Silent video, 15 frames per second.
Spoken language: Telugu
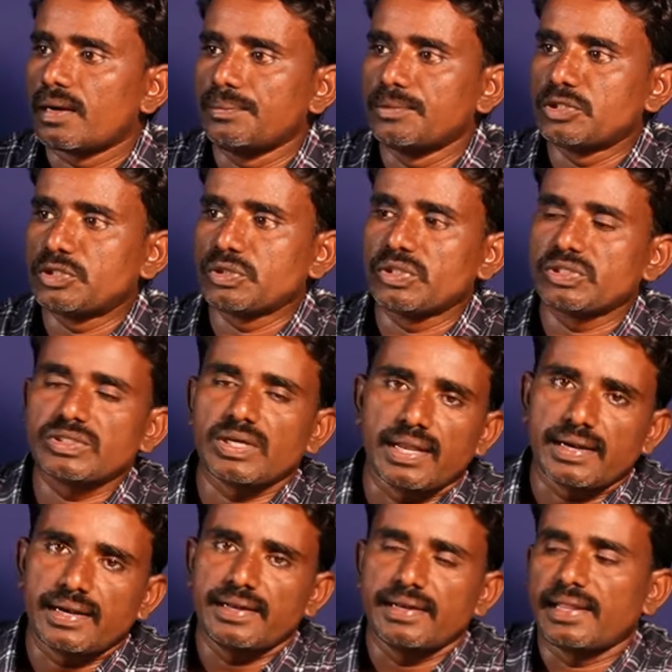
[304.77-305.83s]
మీరు చూడొచ్చు
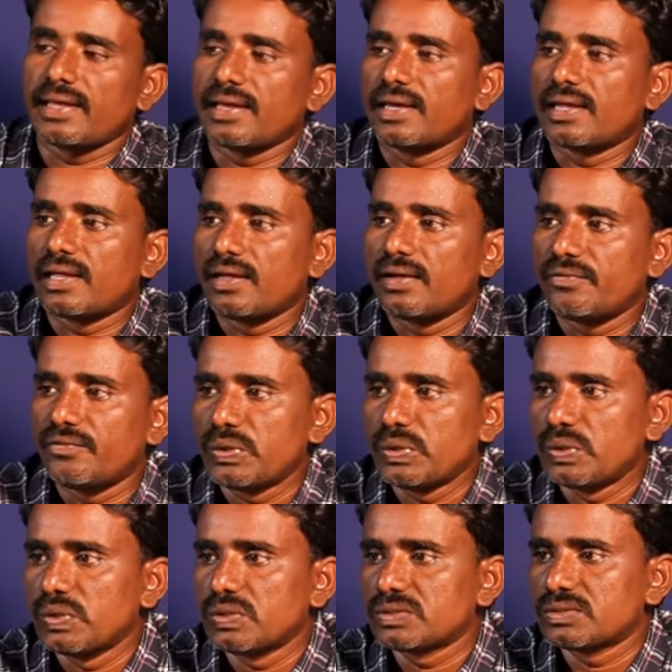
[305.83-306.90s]
ఆల్రెడీ నా దగ్గర
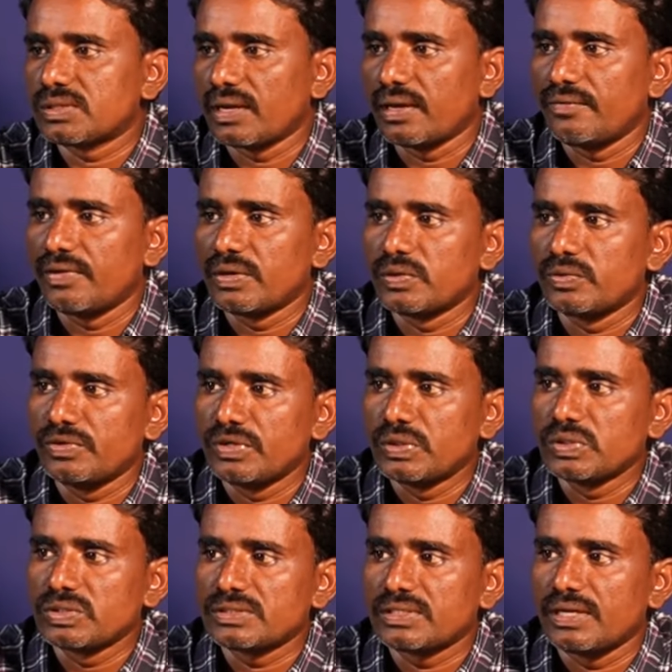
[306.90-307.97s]
విండోస్ లెవెన్
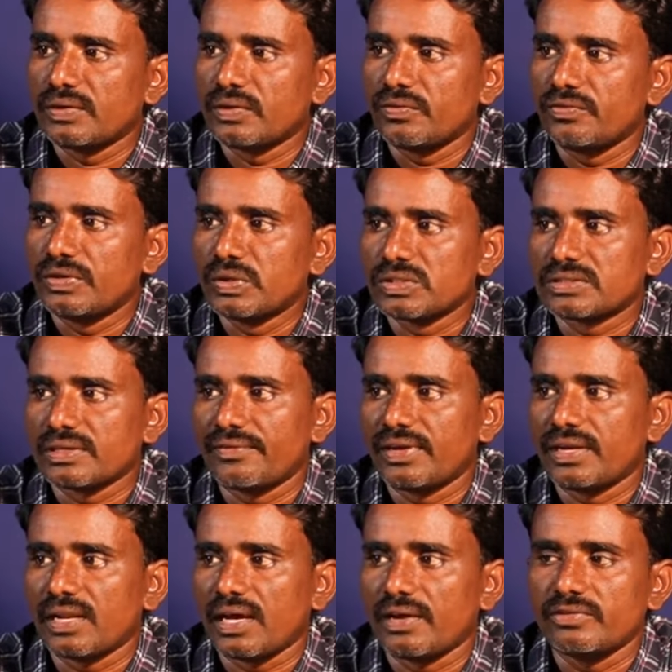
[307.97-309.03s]
విండోస్ టెన్ విండోస్
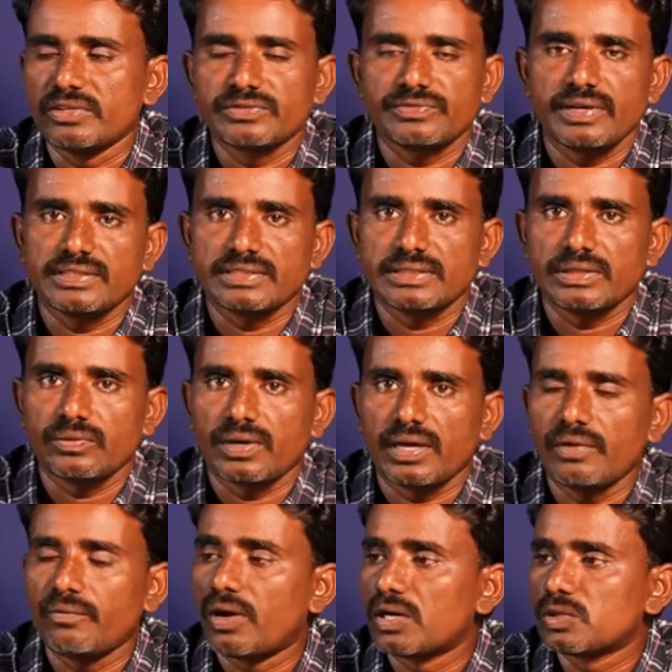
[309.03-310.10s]
సెవెన్ ఐఓఎస్ ఫైల్స్ అయితే
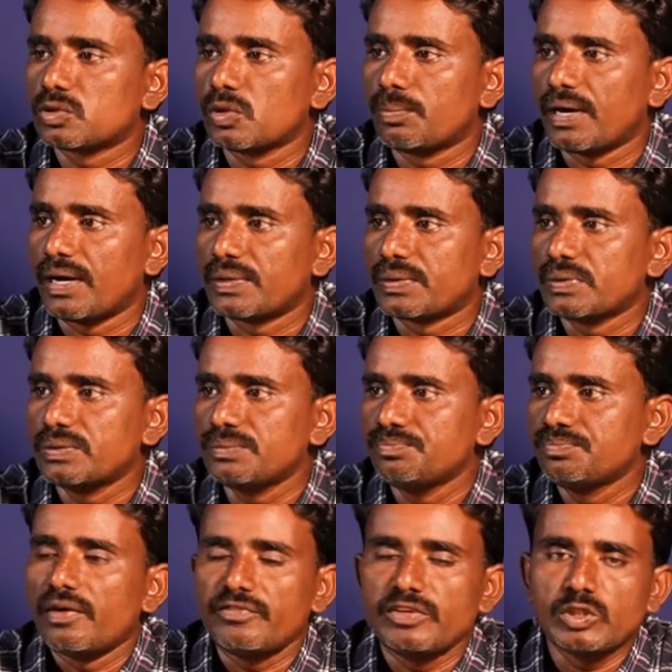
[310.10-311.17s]
ఉన్నాయి వాటితో పాటు
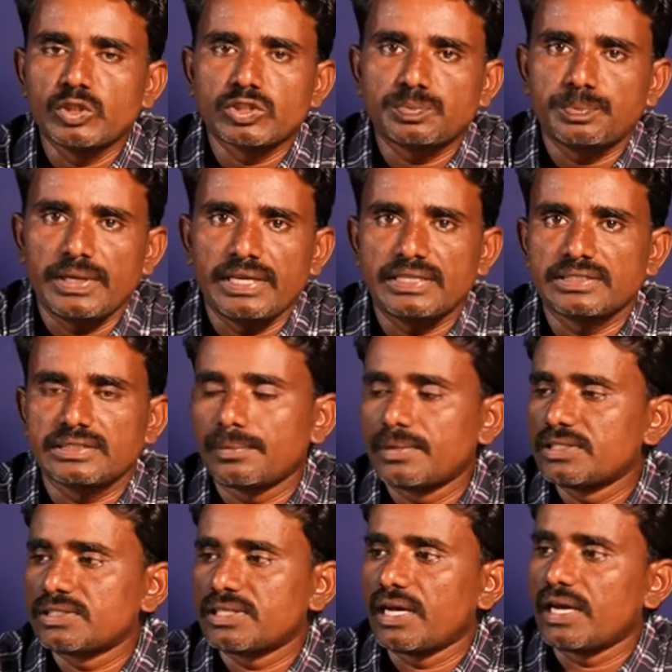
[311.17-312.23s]
విండోస్ పీ కి
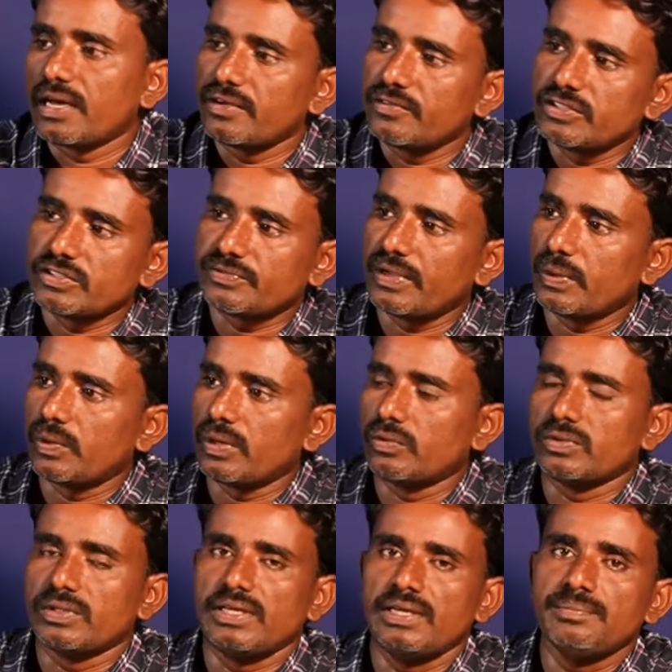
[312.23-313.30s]
సంబంధించిన ఐఓఎస్ ఫైల్ కూడా
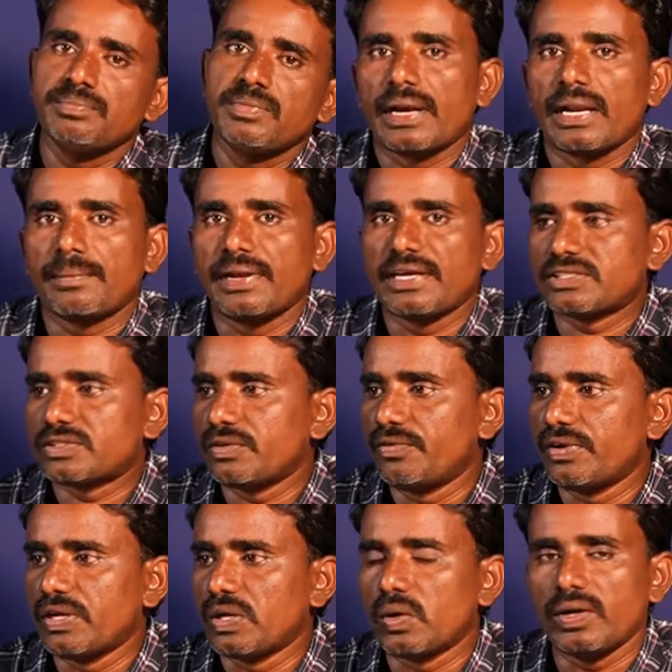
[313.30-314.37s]
ఉంది మనం నెక్స్ట్
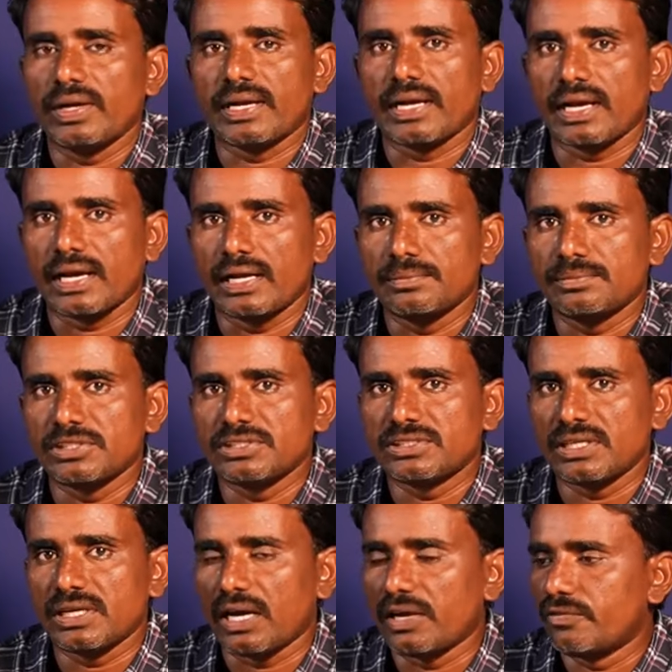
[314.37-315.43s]
వీడియోలో ఇక్కడ కనిపించే
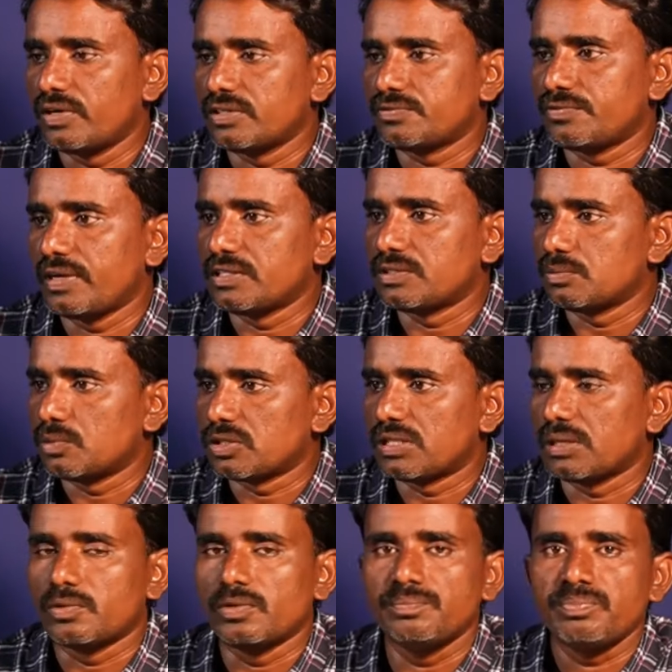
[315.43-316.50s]
ఐఓఎస్ ఫైల్స్
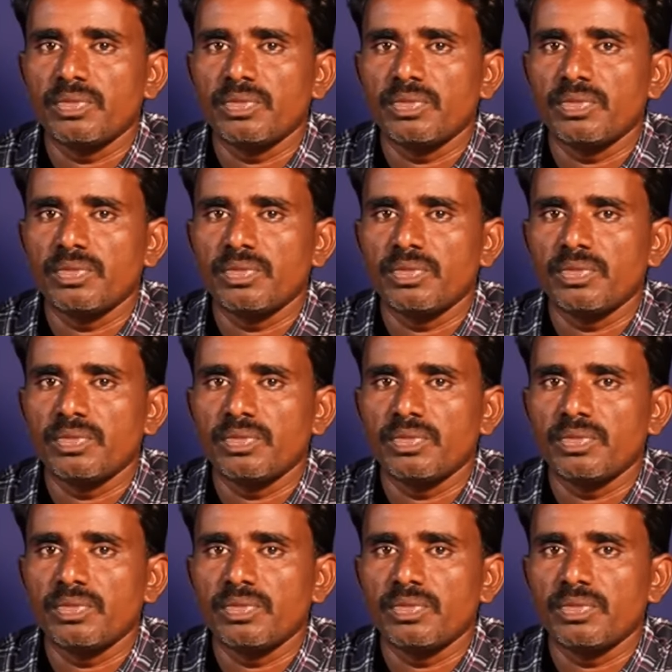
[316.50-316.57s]
మొత్తము